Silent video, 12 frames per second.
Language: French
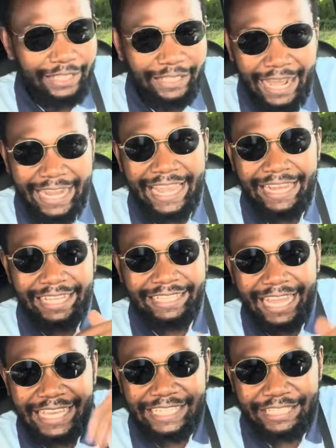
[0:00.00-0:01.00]
à quel
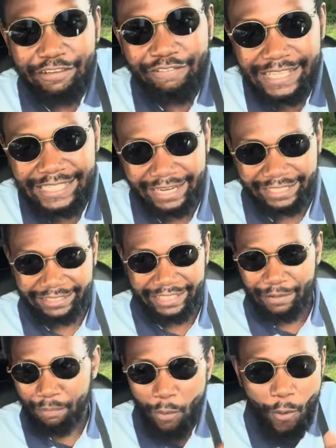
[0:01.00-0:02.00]
étage il va
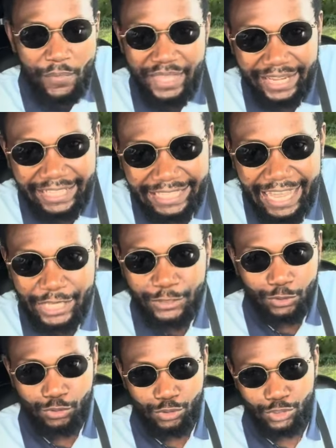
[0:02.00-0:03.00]
s'arrêter. Premier étage
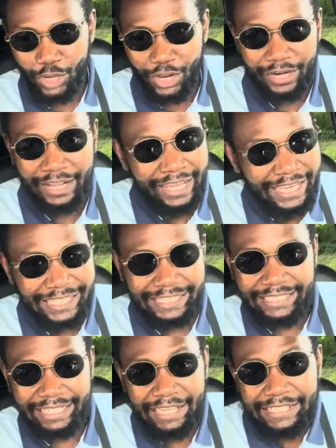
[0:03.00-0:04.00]
sous-sol, je
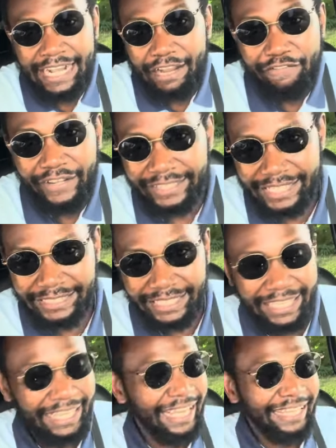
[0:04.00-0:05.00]
dirais chaque
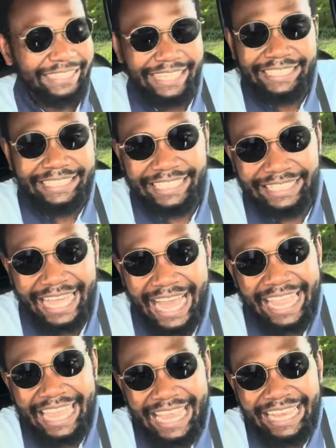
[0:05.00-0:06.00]
VTC décide à
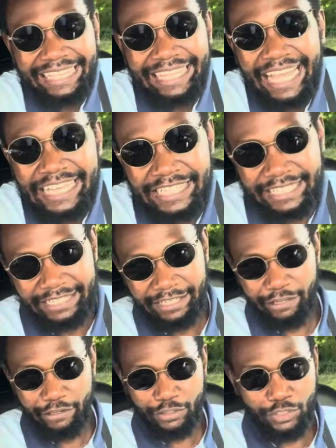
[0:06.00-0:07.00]
quel étage,
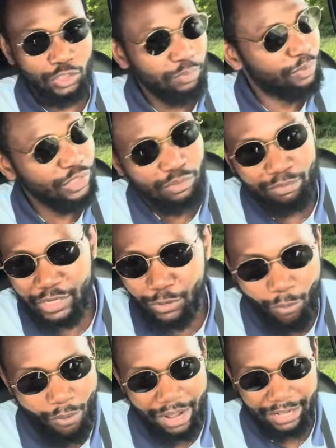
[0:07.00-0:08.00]
si tu peux seulement y
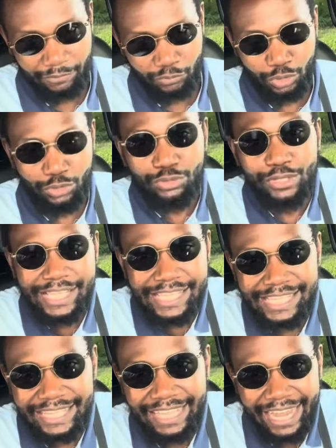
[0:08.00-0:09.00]
croire. Tu
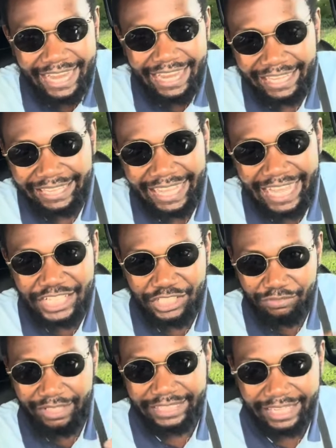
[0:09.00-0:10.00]
décides à quel étage
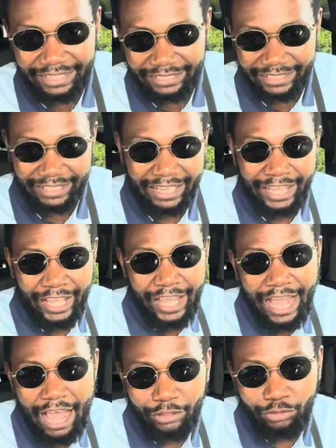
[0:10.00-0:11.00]
tu vas t'arrêter.
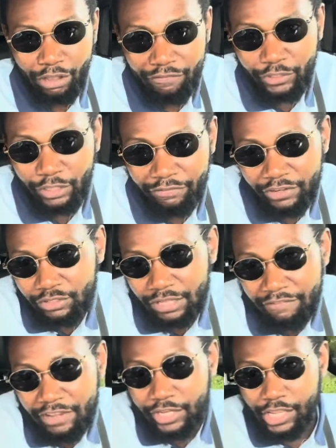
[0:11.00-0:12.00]
Avec,
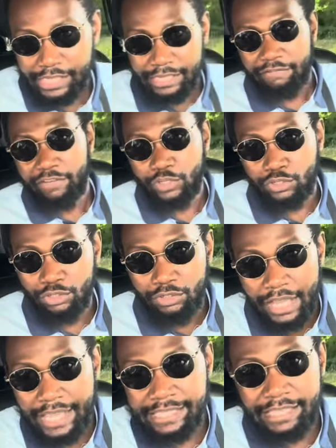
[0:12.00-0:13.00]
avec, un seul véhicule,
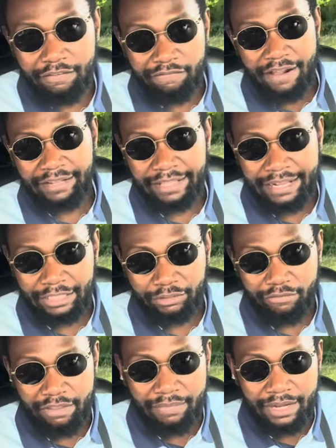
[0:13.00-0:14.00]
un seul van de
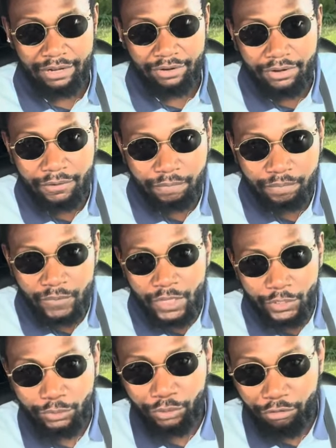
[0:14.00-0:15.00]
80 000 euros,
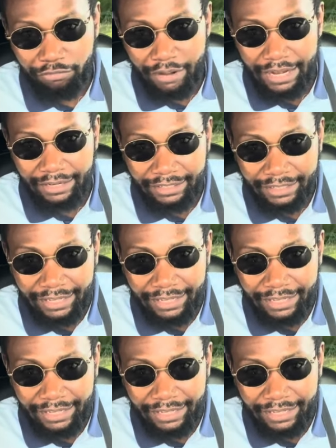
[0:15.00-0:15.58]
deux vannes,